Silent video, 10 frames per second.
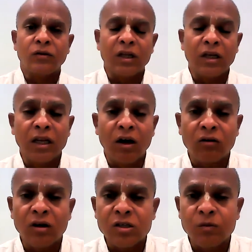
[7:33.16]
उनके
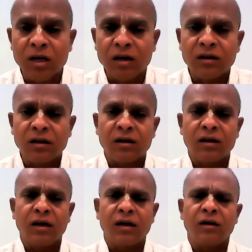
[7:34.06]
लीलाओं का स्मरण
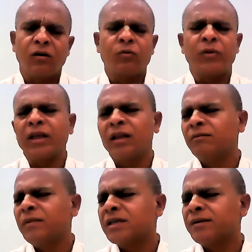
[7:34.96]
करना और बड़े
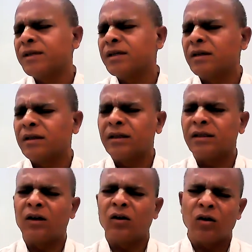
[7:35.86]
लंबे समय से करता
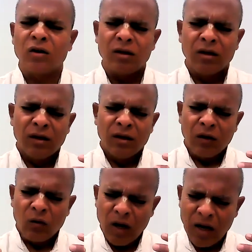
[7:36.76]
था और
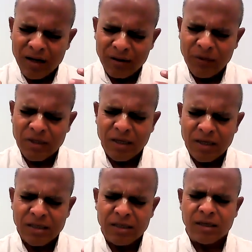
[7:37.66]
वह हर हमेशा
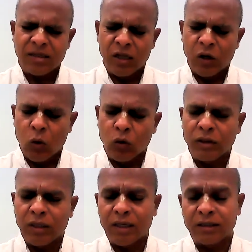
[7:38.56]
इस तरह से
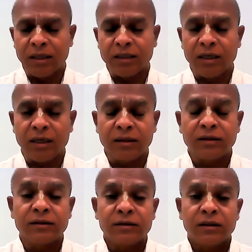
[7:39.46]
रोते रहता था
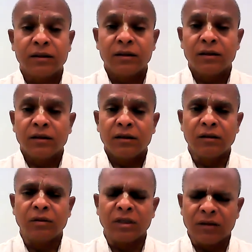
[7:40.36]

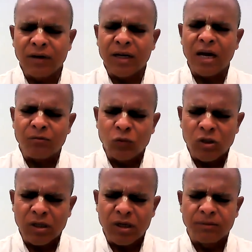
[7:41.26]
कि भगवान आप
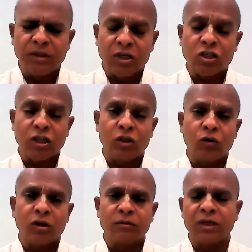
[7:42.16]
मुझे कब दर्शन
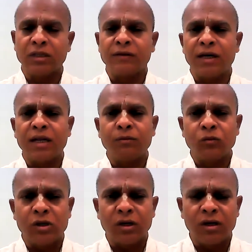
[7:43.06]
दोगे भगवान आप
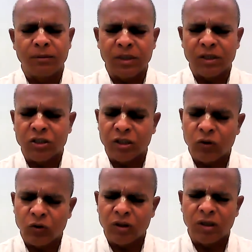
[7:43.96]
मुझे कब
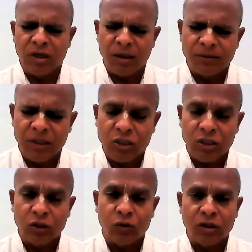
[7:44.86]
दर्शन दोगे कब
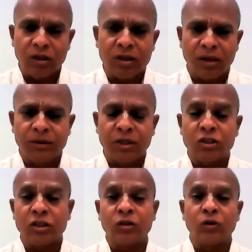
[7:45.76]
दर्शन दोगे कब
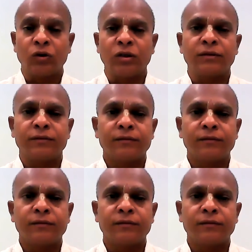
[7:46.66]
दर्शन दोगे